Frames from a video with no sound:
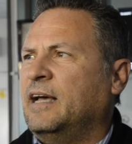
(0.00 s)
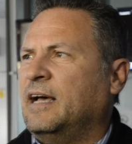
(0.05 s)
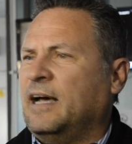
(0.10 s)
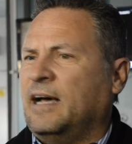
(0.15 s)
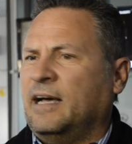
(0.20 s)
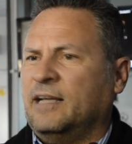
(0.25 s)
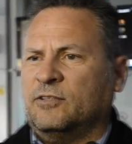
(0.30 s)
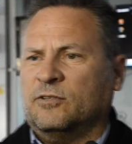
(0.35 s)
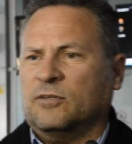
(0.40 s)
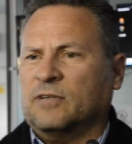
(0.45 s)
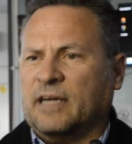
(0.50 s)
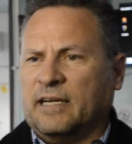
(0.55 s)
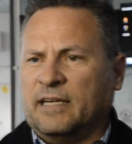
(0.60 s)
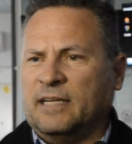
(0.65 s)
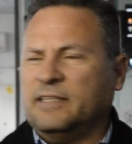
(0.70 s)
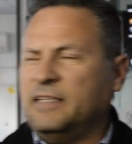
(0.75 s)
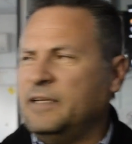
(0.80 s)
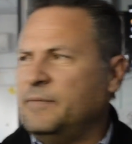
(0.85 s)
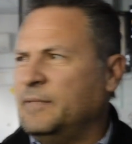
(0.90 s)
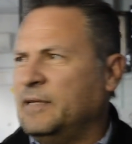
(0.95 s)
a tocar
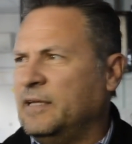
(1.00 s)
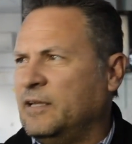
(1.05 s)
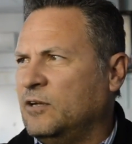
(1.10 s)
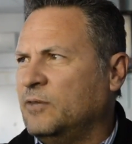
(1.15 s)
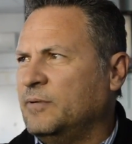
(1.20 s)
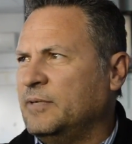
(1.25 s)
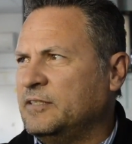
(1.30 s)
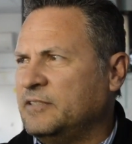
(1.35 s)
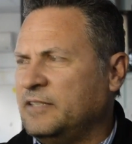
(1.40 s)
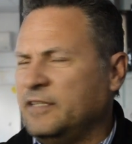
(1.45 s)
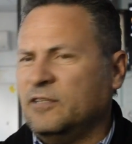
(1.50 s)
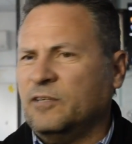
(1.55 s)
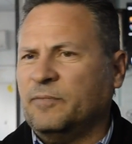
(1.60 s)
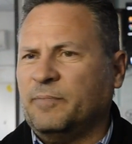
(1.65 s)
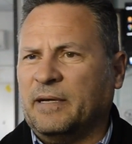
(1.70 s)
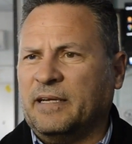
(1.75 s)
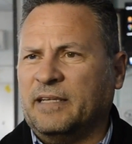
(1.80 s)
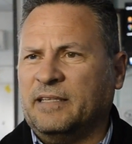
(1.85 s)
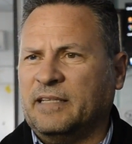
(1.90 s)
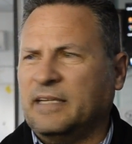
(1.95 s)
el timbre de los vecinos
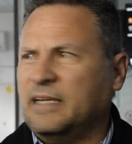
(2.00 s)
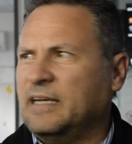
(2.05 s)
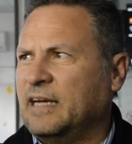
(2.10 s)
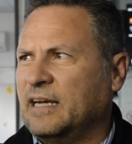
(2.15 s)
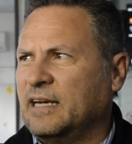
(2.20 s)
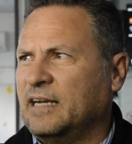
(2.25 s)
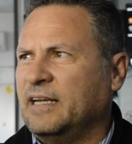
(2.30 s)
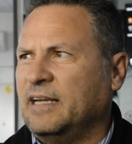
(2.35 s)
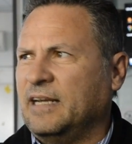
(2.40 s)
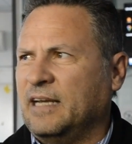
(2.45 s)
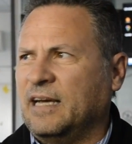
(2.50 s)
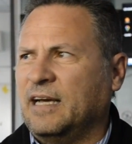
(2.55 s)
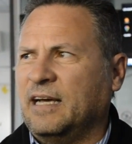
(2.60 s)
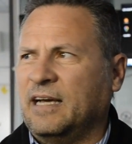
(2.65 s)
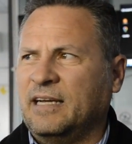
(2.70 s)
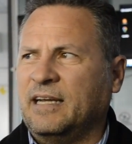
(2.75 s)
para entregarle la